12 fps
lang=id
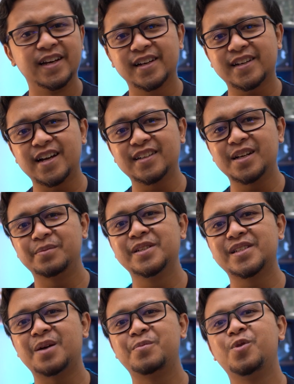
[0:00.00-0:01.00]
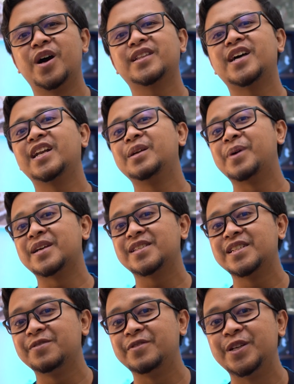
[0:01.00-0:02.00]
Kalian bisa buat
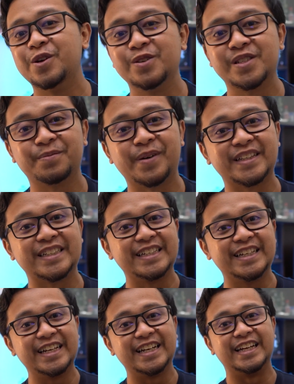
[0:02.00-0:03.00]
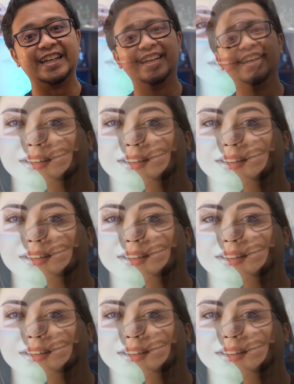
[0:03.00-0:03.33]
animasi video seperti ini